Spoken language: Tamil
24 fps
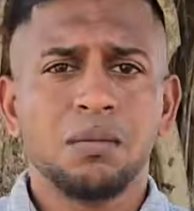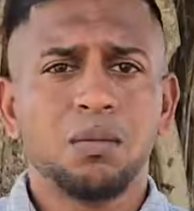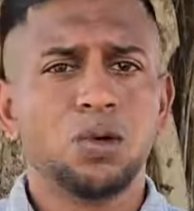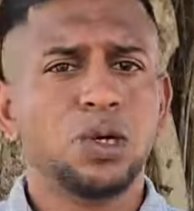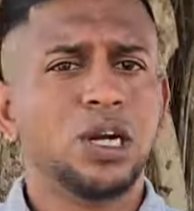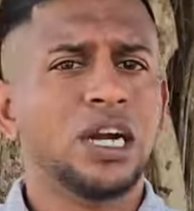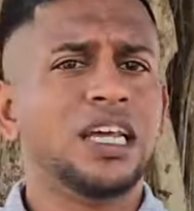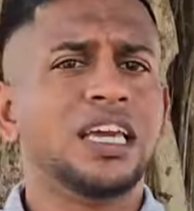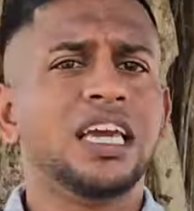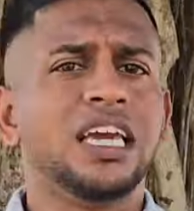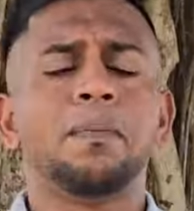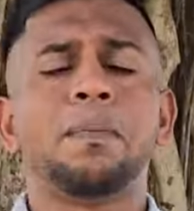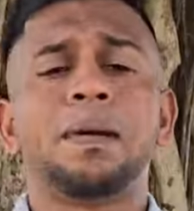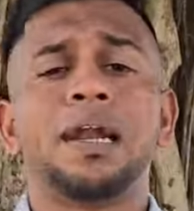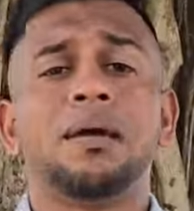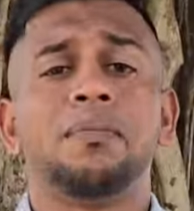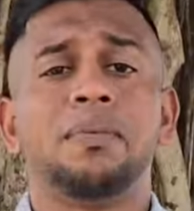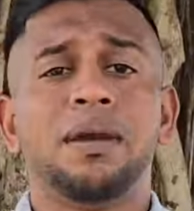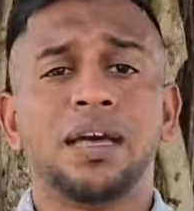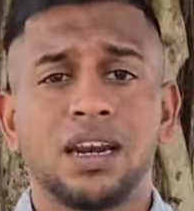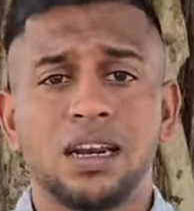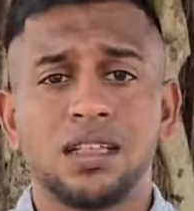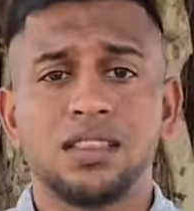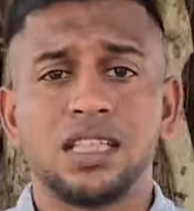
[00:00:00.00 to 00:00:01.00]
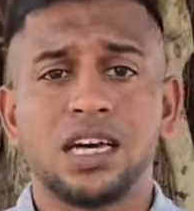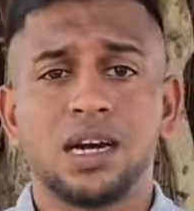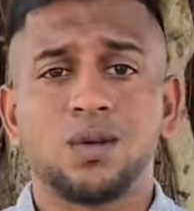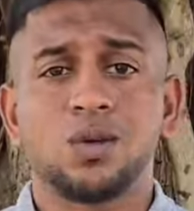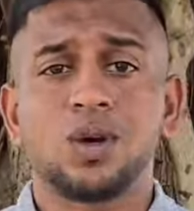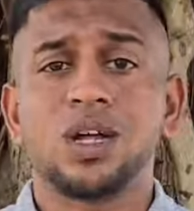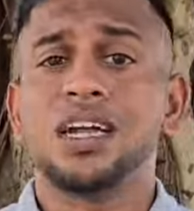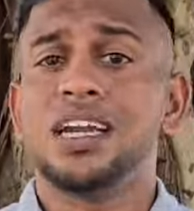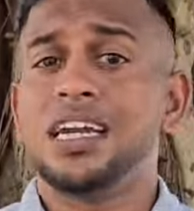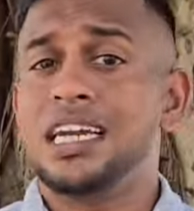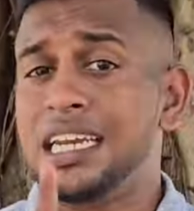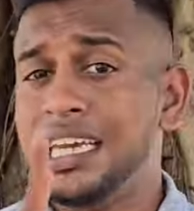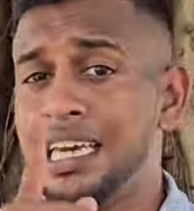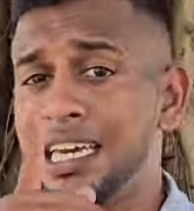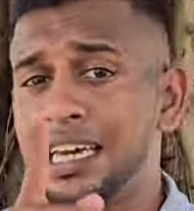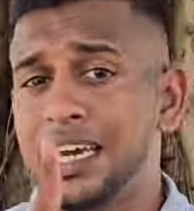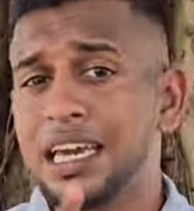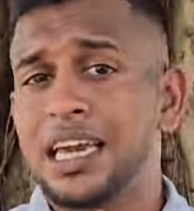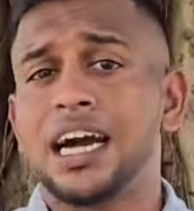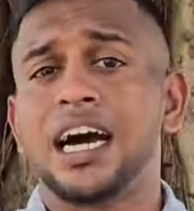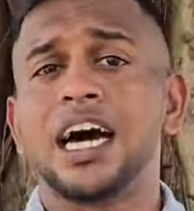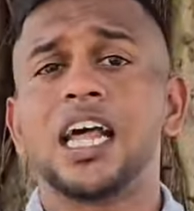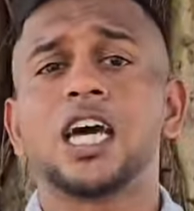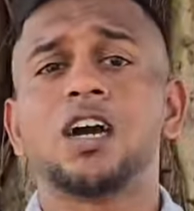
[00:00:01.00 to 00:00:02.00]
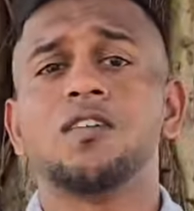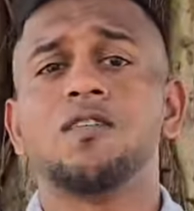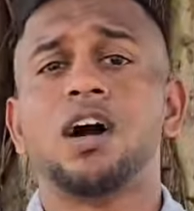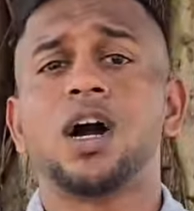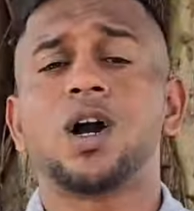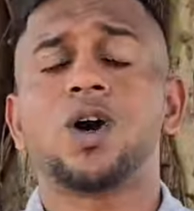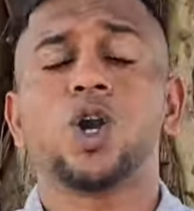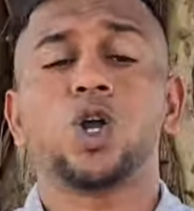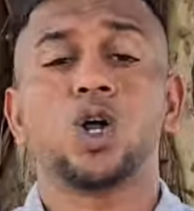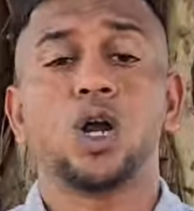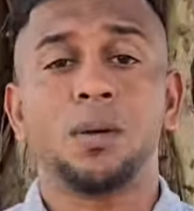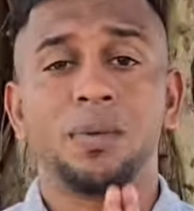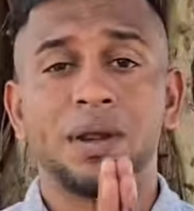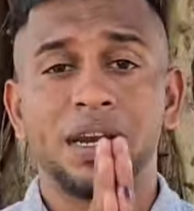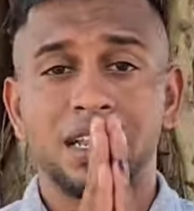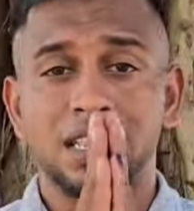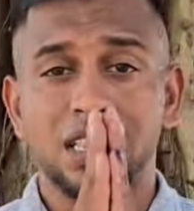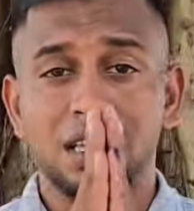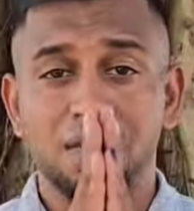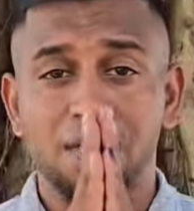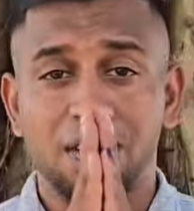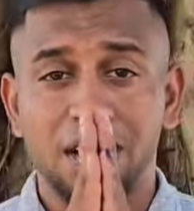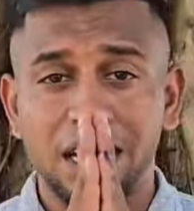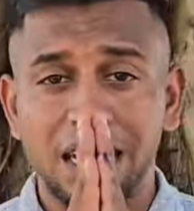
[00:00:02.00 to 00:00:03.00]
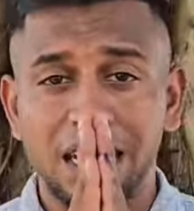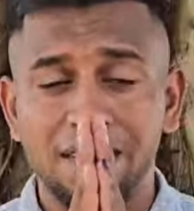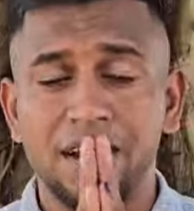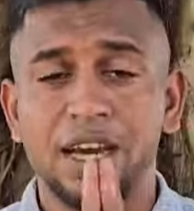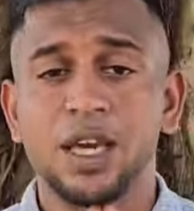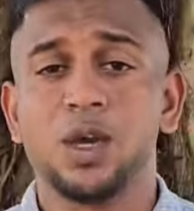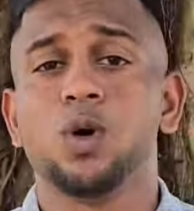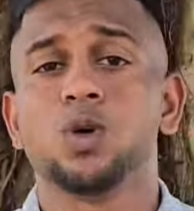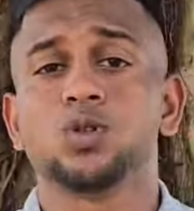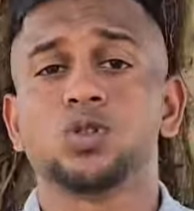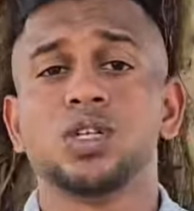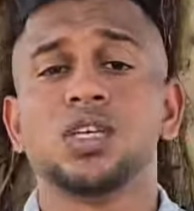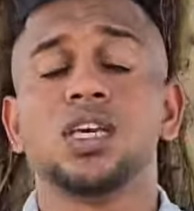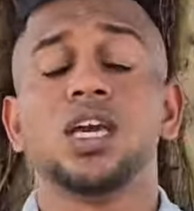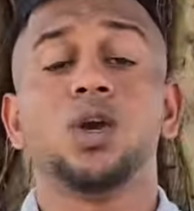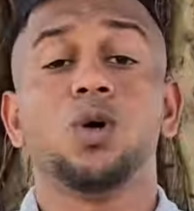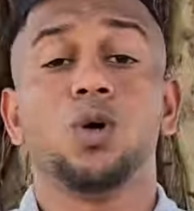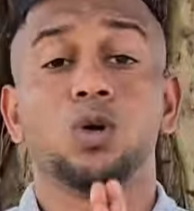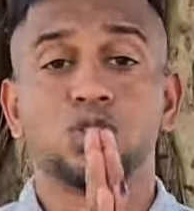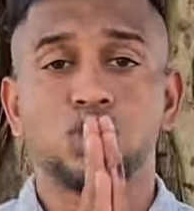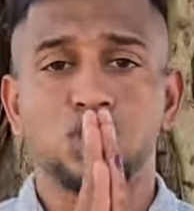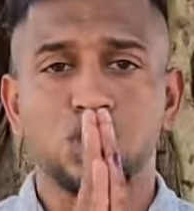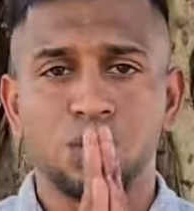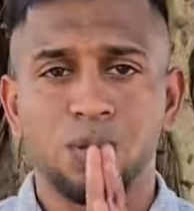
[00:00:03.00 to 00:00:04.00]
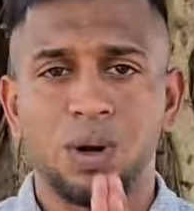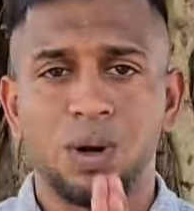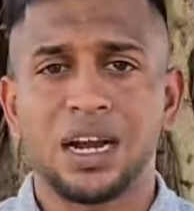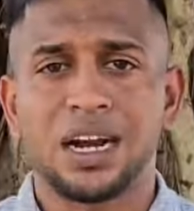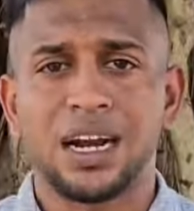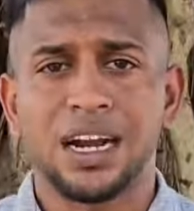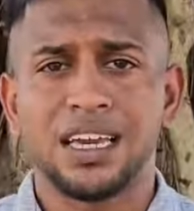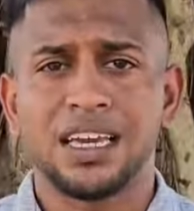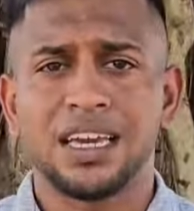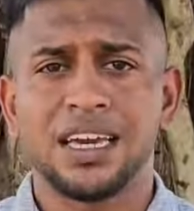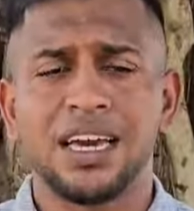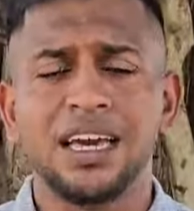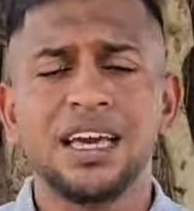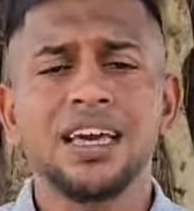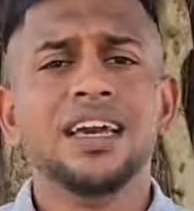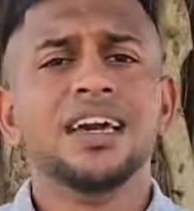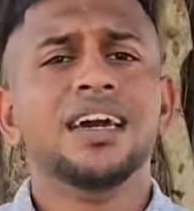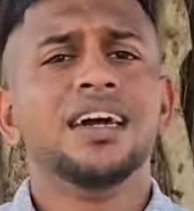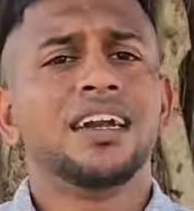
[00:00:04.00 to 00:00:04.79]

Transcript: முன்னணியாக பல பேர் இருந்தால் கூட நீங்கள் யாருக்கு வாக்களிக்கணும் அப்படின்றத வடிவாக யோசிங்க யோசித்து வாக்களிங்க